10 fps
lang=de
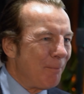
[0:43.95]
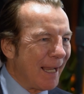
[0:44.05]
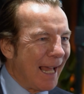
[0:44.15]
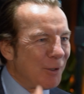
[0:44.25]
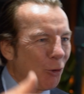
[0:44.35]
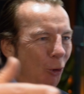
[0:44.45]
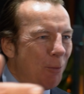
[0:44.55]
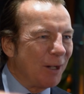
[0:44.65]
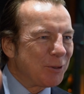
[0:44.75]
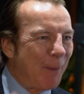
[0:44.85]
Man hat
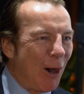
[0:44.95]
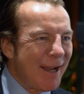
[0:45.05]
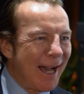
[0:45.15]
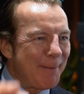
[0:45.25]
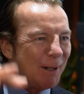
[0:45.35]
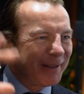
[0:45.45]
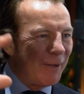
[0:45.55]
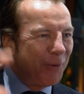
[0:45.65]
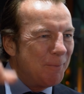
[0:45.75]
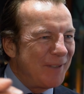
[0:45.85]
oben aus Bornheim, aus
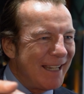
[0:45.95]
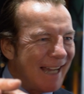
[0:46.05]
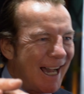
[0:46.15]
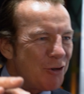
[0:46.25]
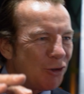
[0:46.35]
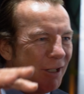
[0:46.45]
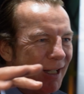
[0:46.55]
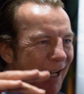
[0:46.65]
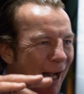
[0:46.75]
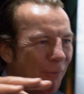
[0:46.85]
der fünften Etage,
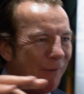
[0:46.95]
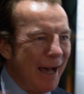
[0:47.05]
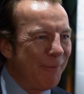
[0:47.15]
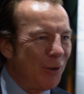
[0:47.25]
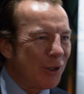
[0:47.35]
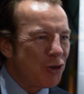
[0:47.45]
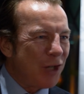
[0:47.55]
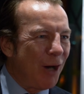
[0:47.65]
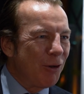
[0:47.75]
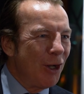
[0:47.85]
auf Frankfurt
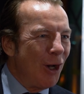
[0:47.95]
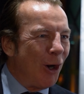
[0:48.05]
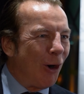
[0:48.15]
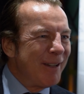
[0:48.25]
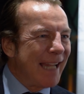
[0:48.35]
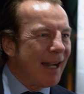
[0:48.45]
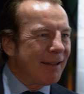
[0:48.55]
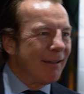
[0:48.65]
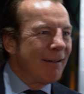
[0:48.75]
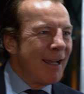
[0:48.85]
geschaut und
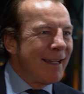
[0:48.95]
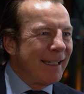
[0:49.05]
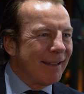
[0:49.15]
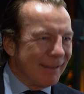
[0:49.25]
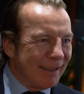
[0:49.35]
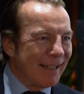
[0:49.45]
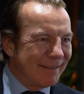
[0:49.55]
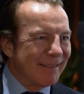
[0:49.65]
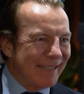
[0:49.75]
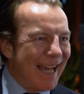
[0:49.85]
dachte,
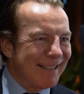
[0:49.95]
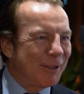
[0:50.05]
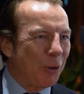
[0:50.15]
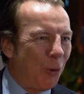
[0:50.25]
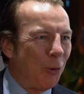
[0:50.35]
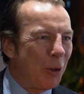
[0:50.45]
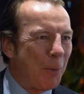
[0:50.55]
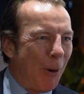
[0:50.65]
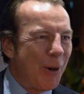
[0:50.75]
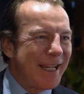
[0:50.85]
als das erste große
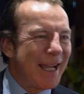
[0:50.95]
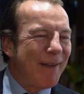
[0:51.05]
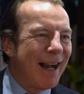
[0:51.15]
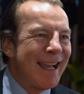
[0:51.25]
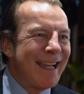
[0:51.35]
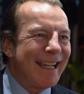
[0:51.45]
Gebäude hier war.